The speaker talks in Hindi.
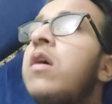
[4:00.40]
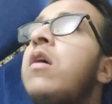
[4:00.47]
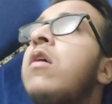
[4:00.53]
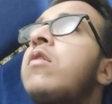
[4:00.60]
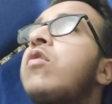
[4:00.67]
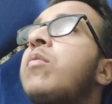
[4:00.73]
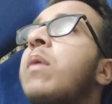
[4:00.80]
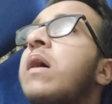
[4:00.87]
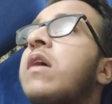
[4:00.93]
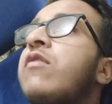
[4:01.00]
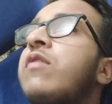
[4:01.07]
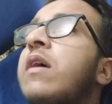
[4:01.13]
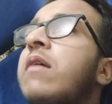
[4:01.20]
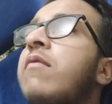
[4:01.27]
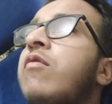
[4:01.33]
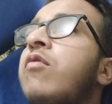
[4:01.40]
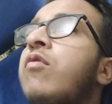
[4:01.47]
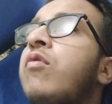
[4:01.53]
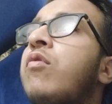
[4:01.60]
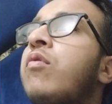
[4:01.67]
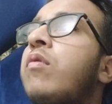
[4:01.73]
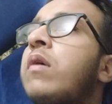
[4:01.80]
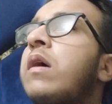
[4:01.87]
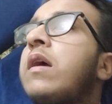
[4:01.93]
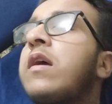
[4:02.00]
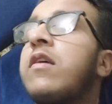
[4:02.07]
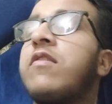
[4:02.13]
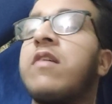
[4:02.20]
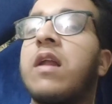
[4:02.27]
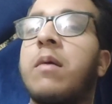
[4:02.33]
तो बाकी जो है वो
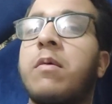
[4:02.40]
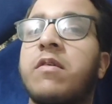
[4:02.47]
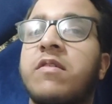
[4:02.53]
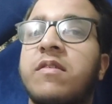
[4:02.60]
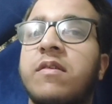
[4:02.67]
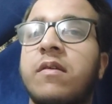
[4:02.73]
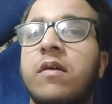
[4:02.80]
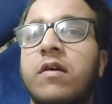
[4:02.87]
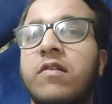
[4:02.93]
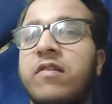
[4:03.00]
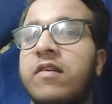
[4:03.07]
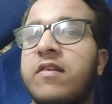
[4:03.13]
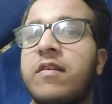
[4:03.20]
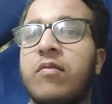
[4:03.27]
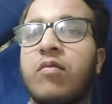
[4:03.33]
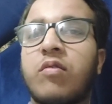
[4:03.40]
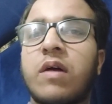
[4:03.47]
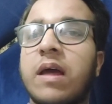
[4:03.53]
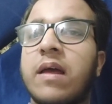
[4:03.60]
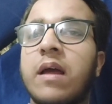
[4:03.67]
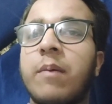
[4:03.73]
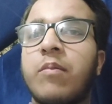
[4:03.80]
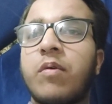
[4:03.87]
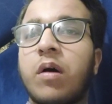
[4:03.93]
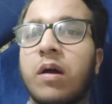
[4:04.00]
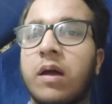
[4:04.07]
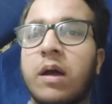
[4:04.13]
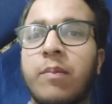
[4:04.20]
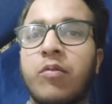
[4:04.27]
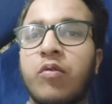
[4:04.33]
इंशाल्लाह बस छः छः लोग आएंगे आप
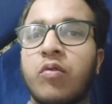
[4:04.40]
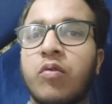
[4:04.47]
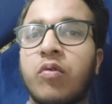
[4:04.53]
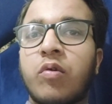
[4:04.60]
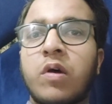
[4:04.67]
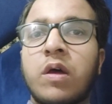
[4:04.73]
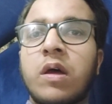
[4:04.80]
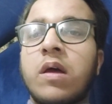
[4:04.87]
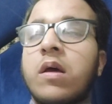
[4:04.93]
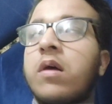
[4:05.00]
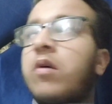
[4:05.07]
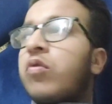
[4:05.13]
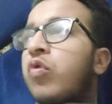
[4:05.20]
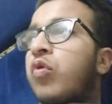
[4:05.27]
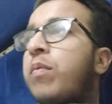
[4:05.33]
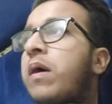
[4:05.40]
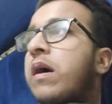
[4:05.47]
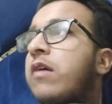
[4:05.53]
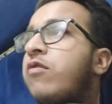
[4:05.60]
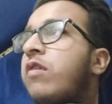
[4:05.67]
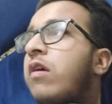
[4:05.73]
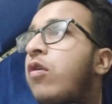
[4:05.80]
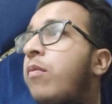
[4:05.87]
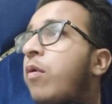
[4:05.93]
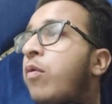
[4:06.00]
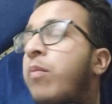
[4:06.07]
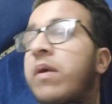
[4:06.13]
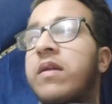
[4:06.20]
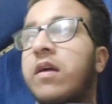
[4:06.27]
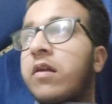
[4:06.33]
आगे आप लोगों को तो बाकी जो है मैं
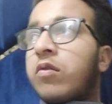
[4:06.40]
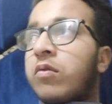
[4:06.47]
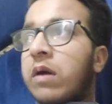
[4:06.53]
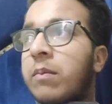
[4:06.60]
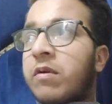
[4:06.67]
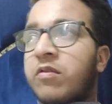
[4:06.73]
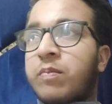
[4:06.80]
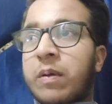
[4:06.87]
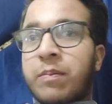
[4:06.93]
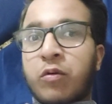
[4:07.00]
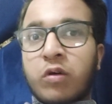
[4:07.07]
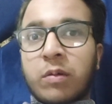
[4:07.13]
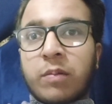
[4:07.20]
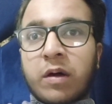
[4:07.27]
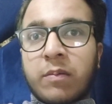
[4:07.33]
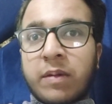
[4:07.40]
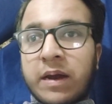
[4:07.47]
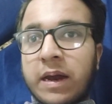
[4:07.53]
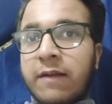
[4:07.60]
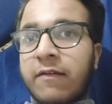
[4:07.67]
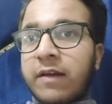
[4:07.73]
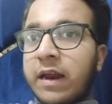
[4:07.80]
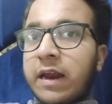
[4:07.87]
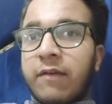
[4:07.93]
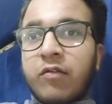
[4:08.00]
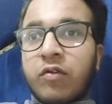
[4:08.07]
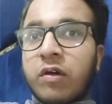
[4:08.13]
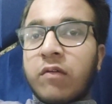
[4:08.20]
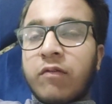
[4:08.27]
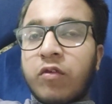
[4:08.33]
उम्मीद करता हूँ कि बस पेपरों के बाद भी डेली डेली
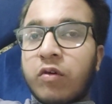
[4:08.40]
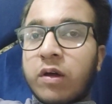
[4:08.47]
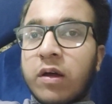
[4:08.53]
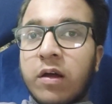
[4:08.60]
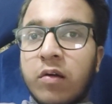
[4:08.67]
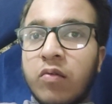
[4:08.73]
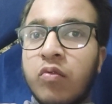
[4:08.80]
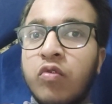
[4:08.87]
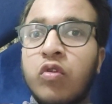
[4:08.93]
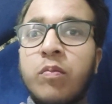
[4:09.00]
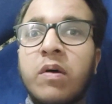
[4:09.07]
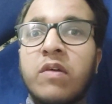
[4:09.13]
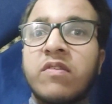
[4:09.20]
ब्लॉगिंग करूँ तो बस